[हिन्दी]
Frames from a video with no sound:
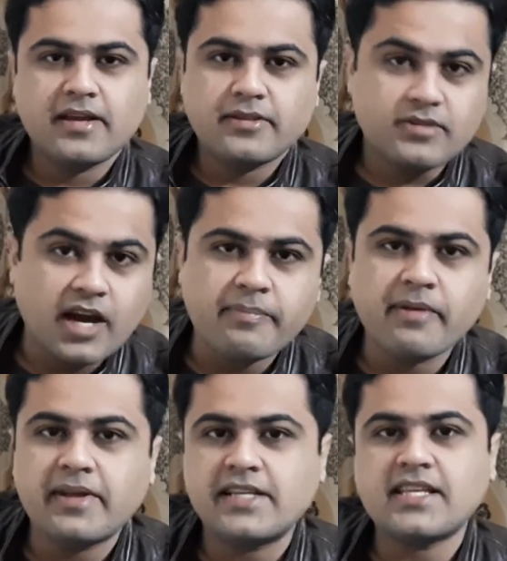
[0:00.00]
तो यहाँ पे
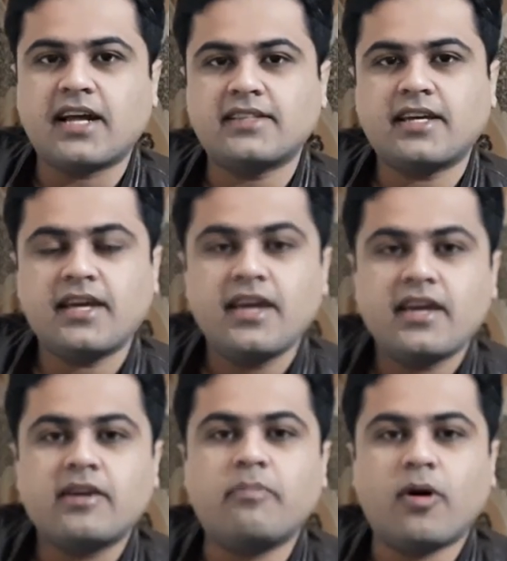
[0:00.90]
हमें नजर आता है
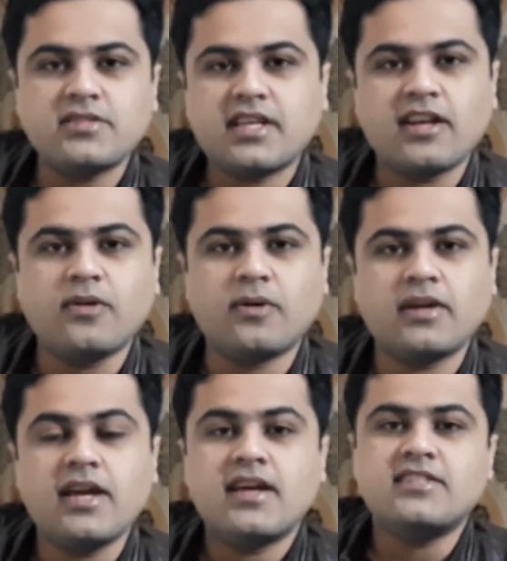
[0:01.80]
कि बहुत सारे लोग
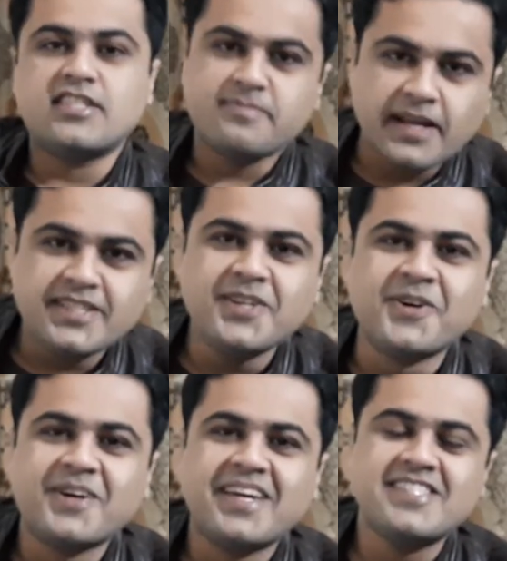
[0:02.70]
जज्बाती
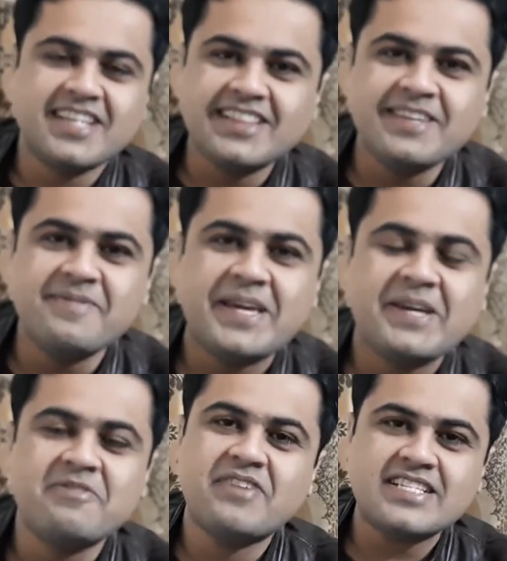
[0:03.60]
होके जल्दी
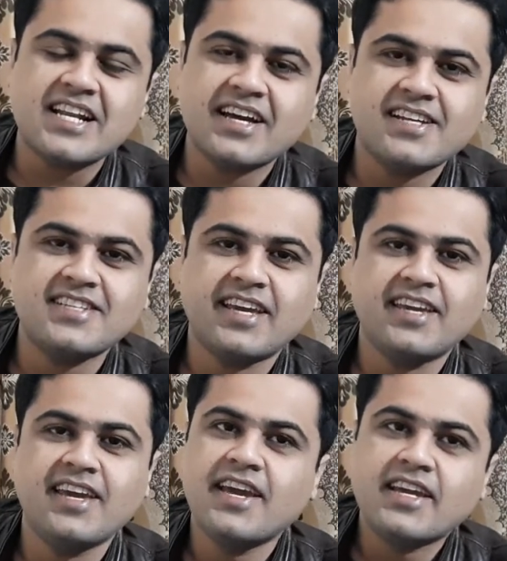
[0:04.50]
में फैसला कर जाएंगे
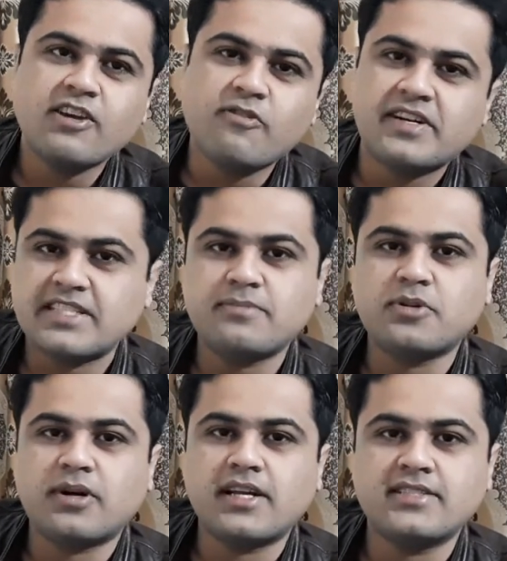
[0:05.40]
कि वो व्हाट्सएप
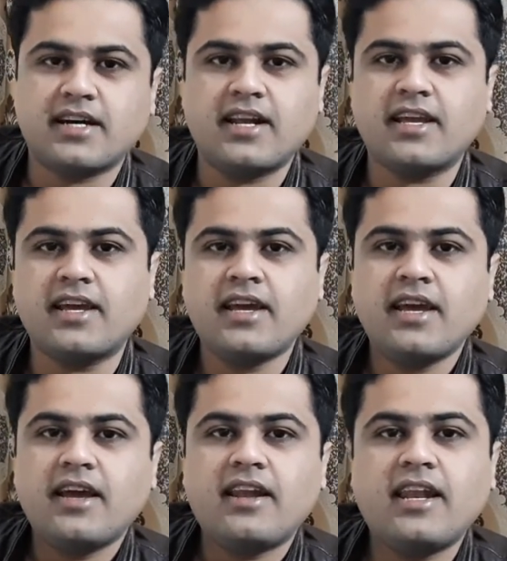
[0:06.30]
छोड़ना चाह रहे
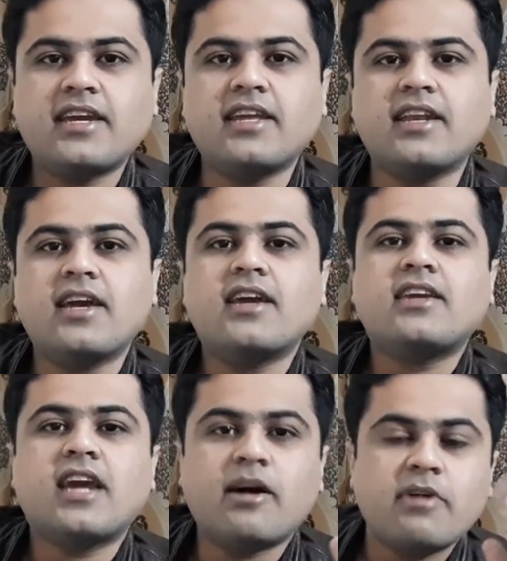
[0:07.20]
हैं लेकिन
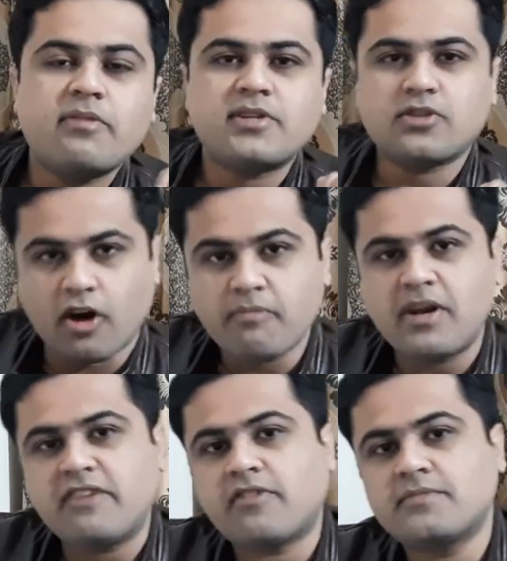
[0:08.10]
क्या हमारे पास और
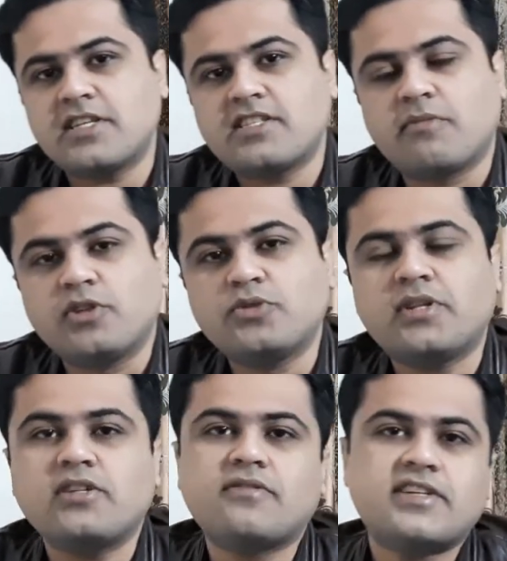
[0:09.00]
प्लेटफॉर्म्स ऐसे मौजूद
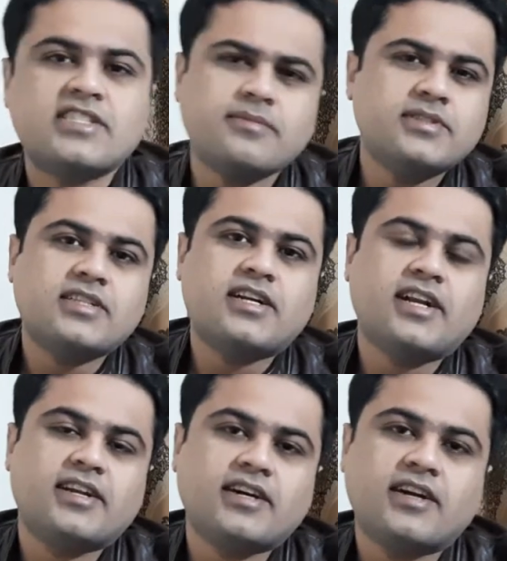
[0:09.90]
हैं जो व्हाट्सएप जितना
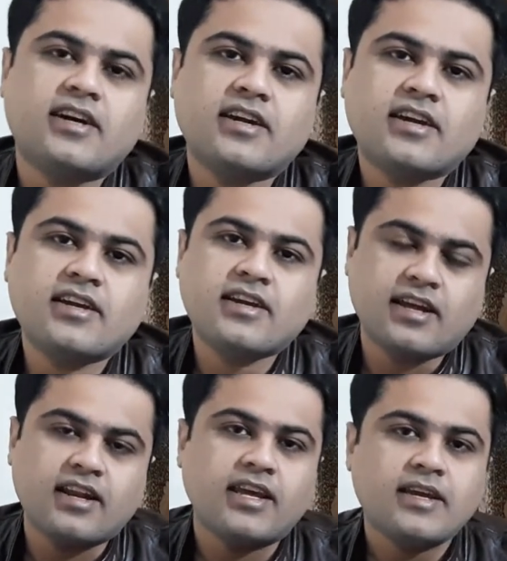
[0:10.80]
डाटा कर
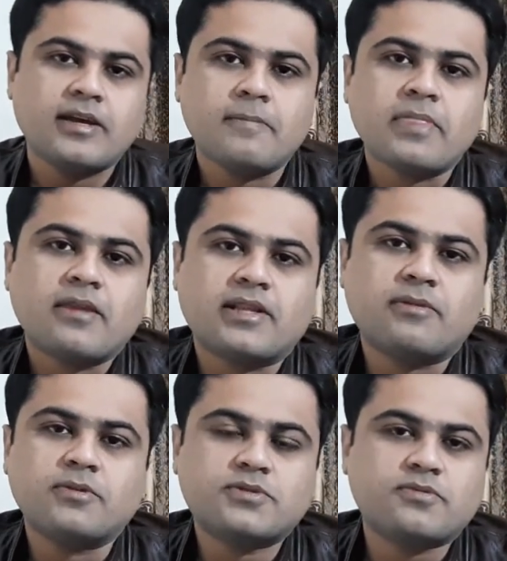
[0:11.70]
लें मतलब
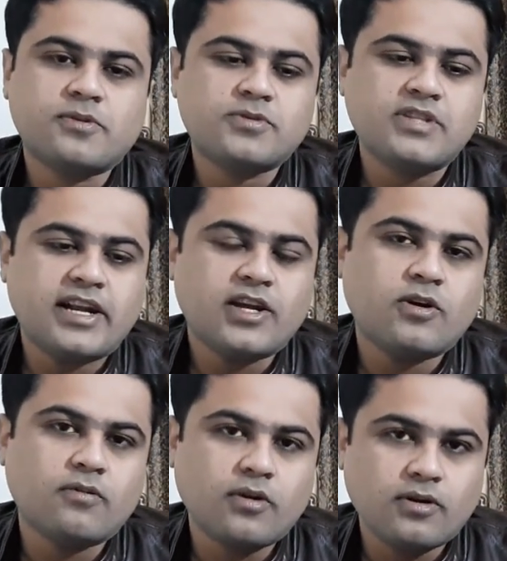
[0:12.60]
उस उस डाटे को
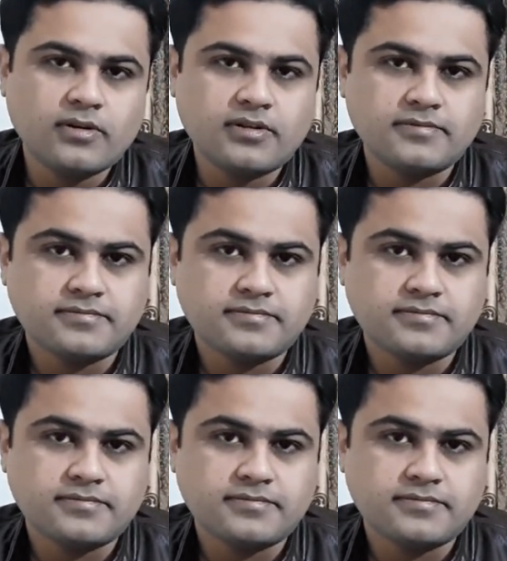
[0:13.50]
वो लोग